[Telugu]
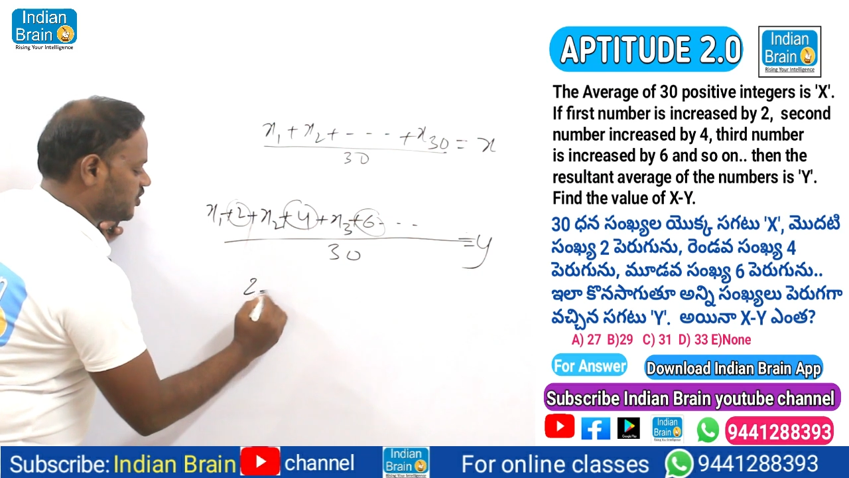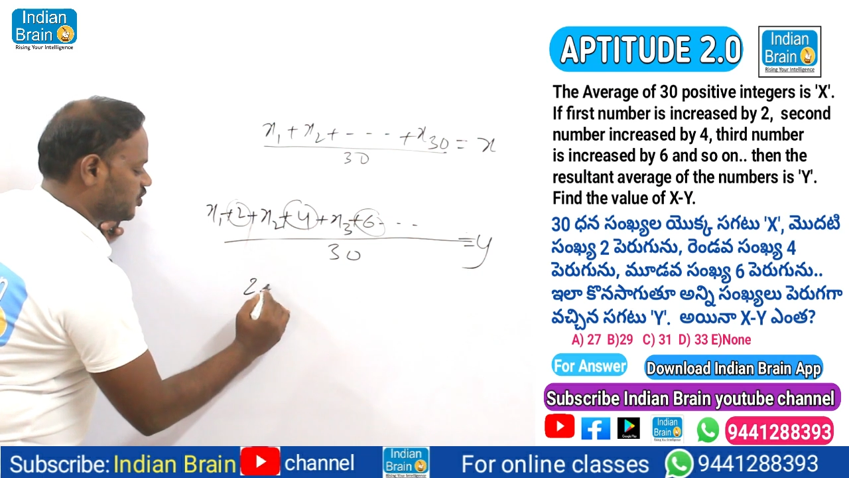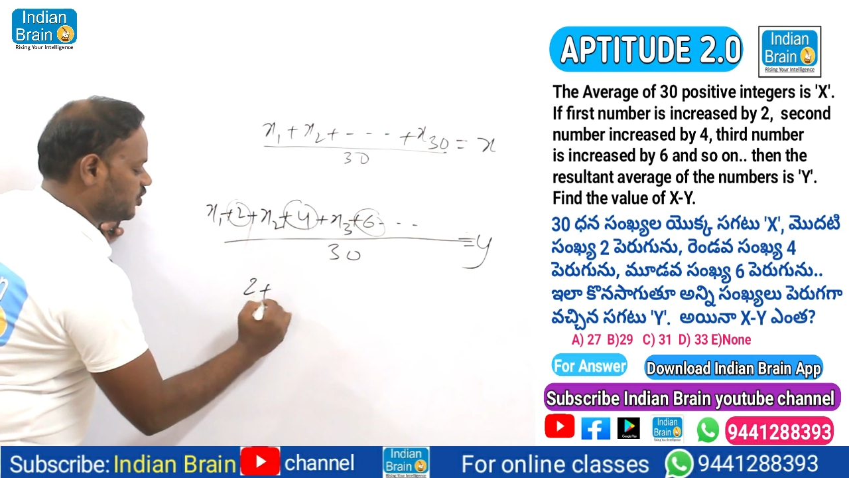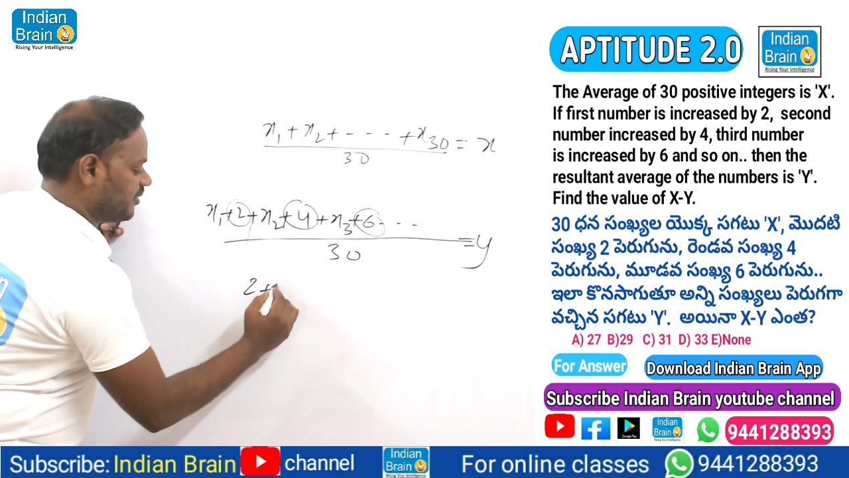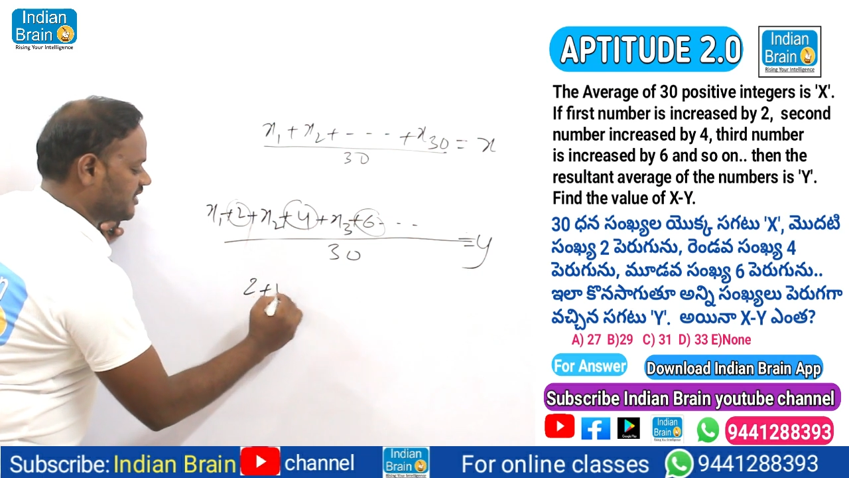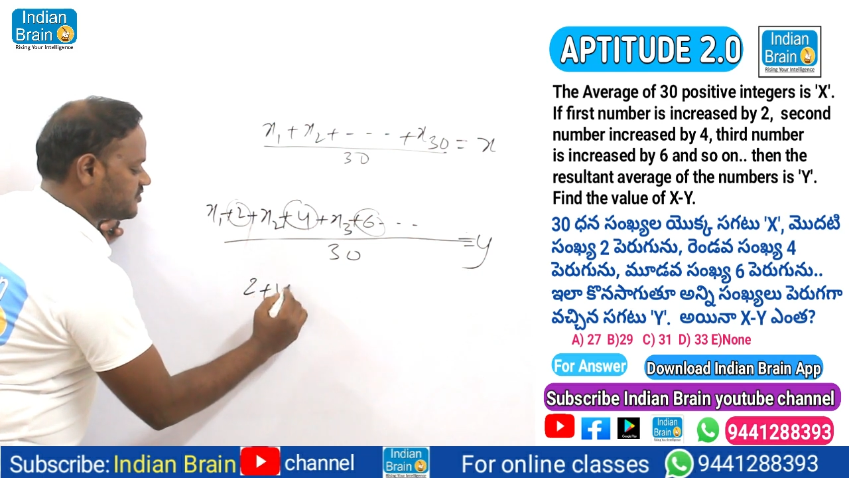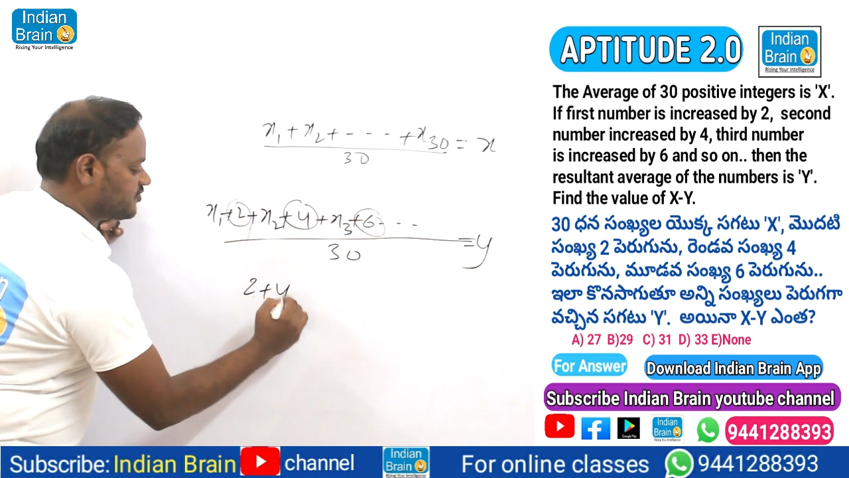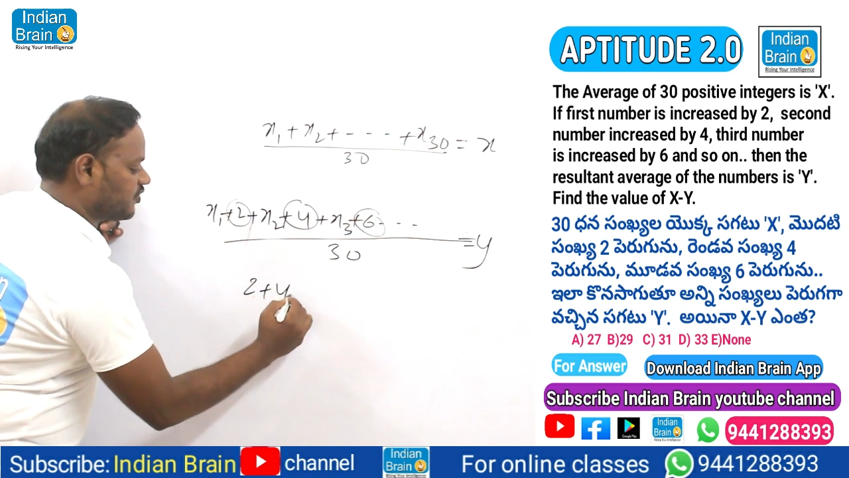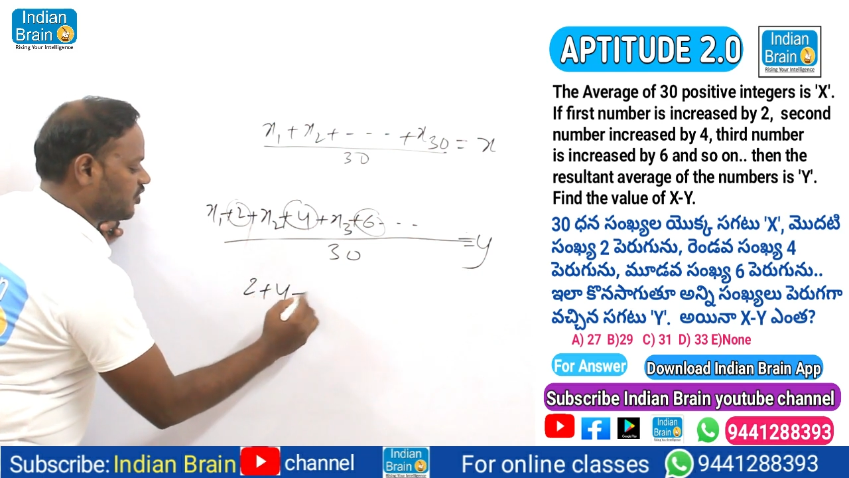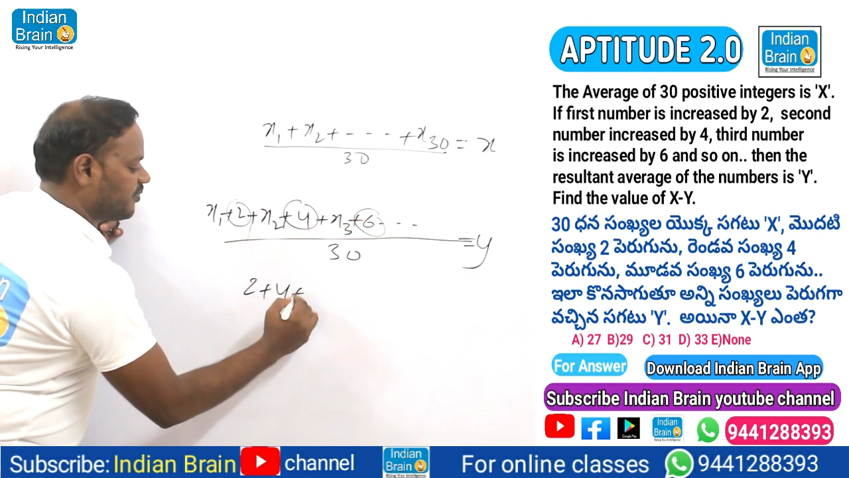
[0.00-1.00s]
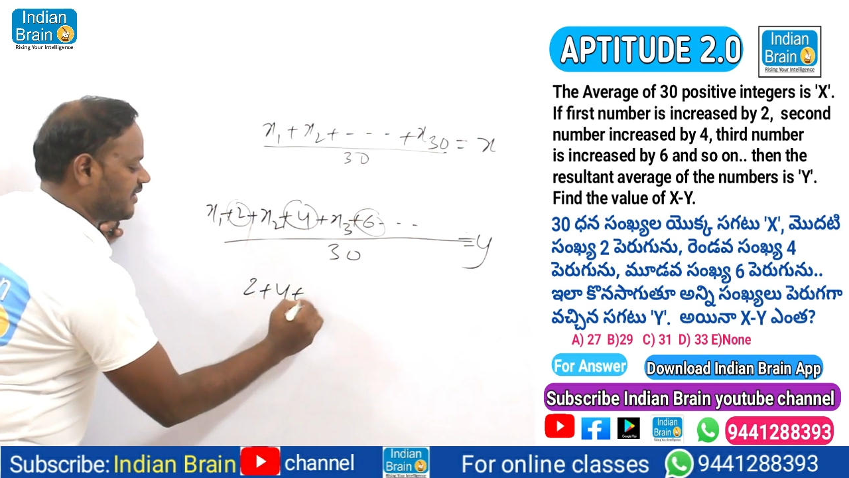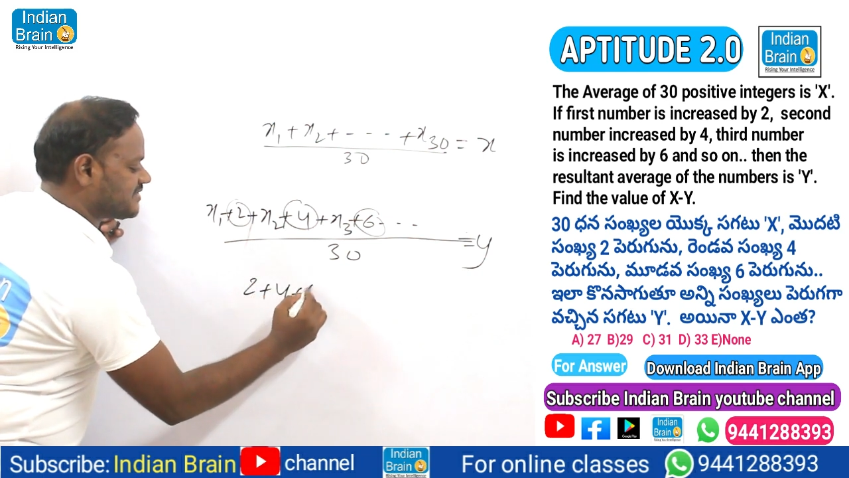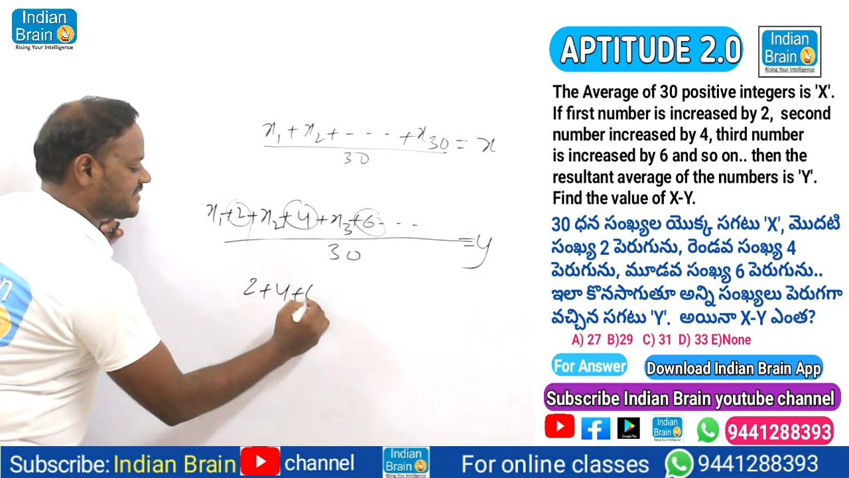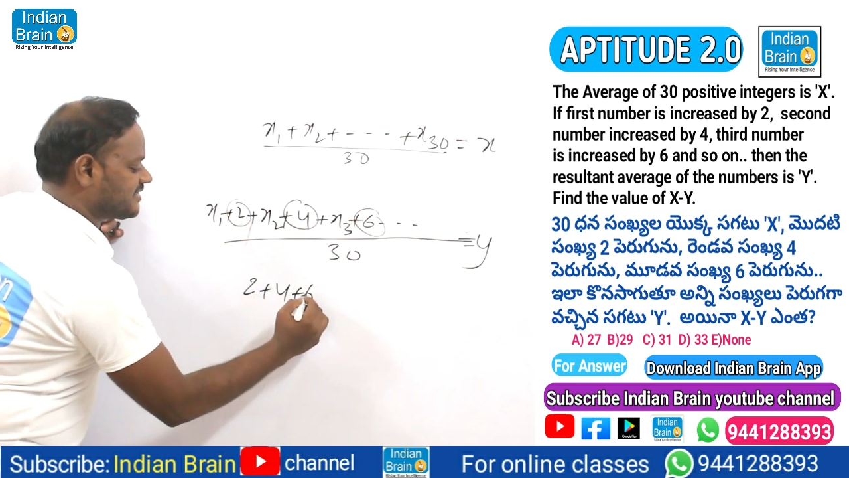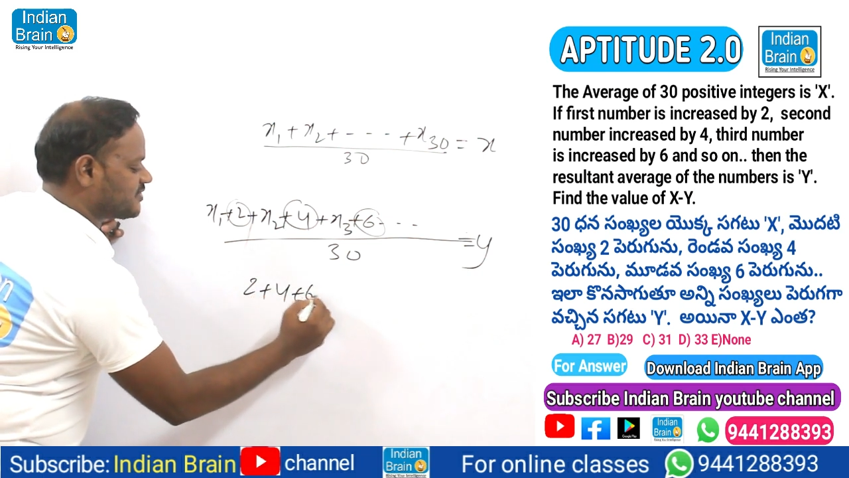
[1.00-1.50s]
టూ ప్లస్ ఫోర్
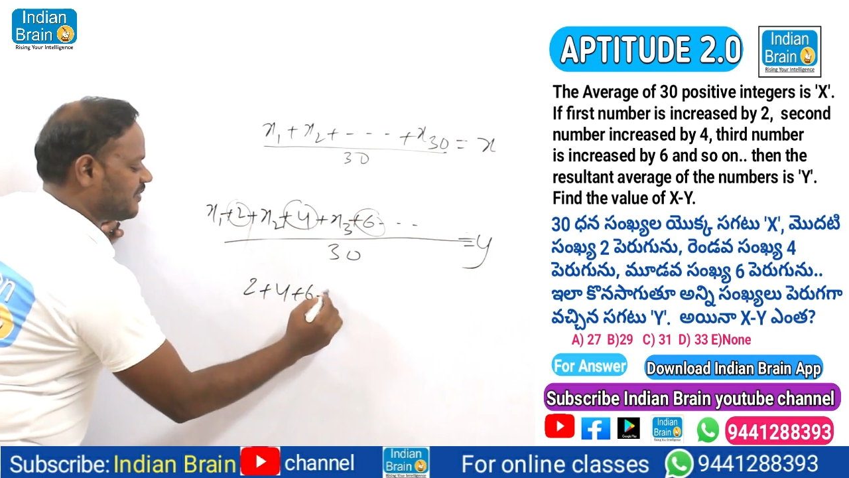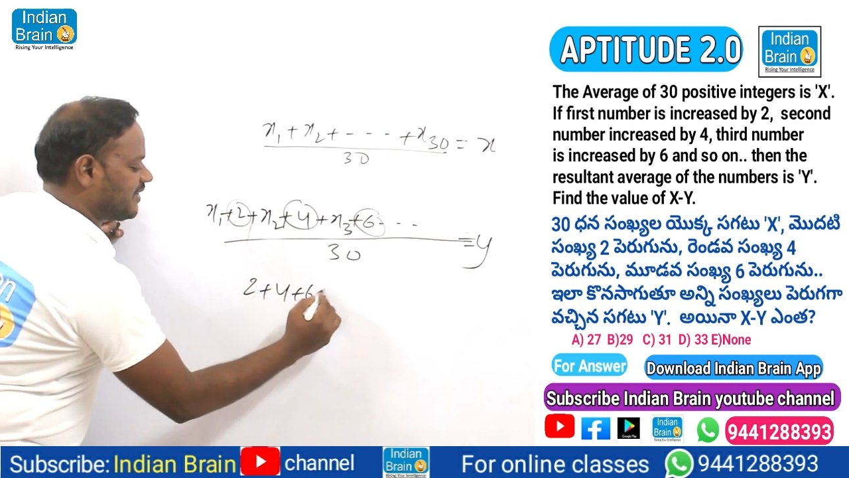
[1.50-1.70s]
ప్లస్ సిక్స్